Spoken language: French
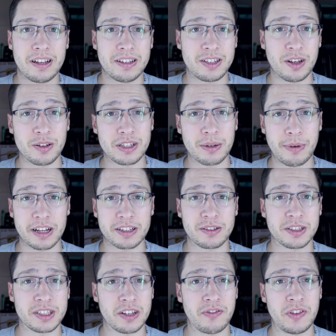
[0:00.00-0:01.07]
Salut c'est Max,
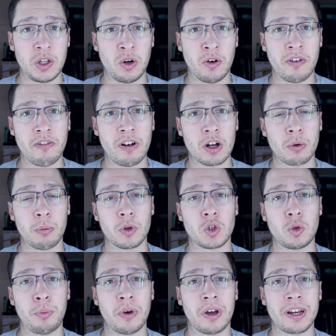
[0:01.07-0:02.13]
dans cette vidéo on va voir comment
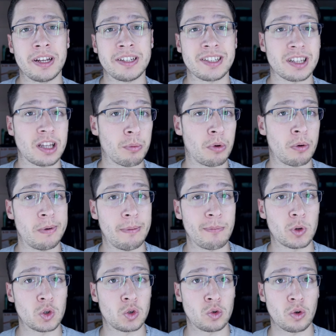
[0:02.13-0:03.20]
tu peux régler certains
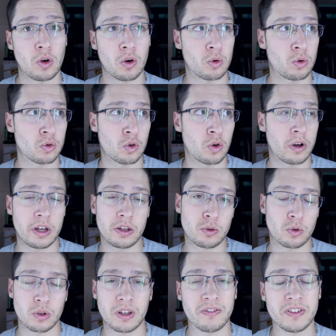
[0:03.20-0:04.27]
problèmes que tu rencontrerais
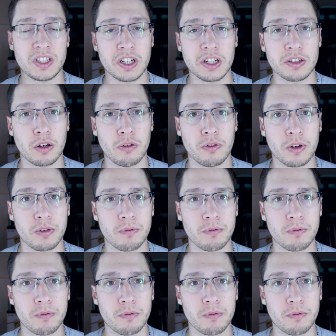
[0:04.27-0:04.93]
sur DaVinci Resolve.